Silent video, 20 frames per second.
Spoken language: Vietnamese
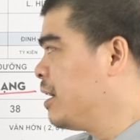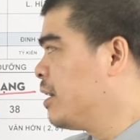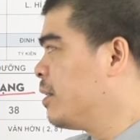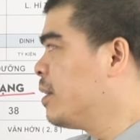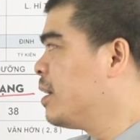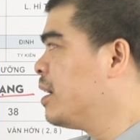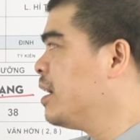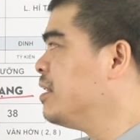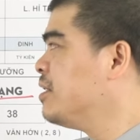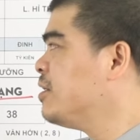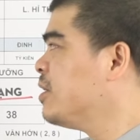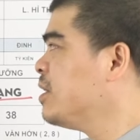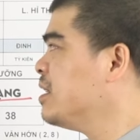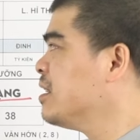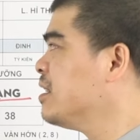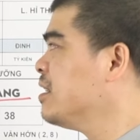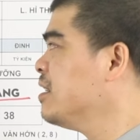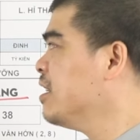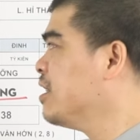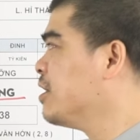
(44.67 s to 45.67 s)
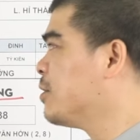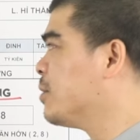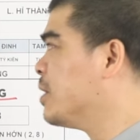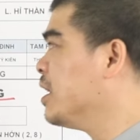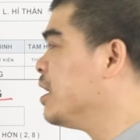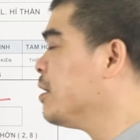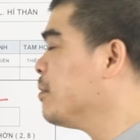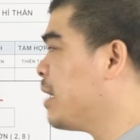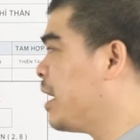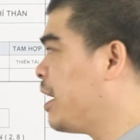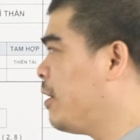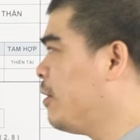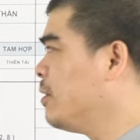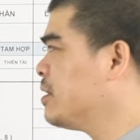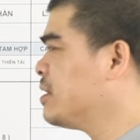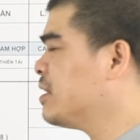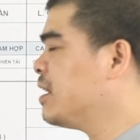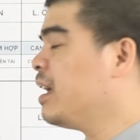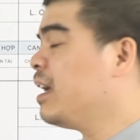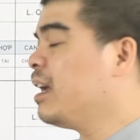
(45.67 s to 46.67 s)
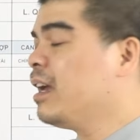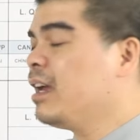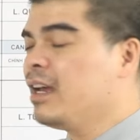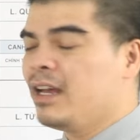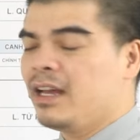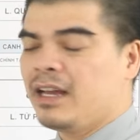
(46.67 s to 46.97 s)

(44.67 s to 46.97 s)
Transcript: nó khiến cho những người tuổi Đinh Mão sẽ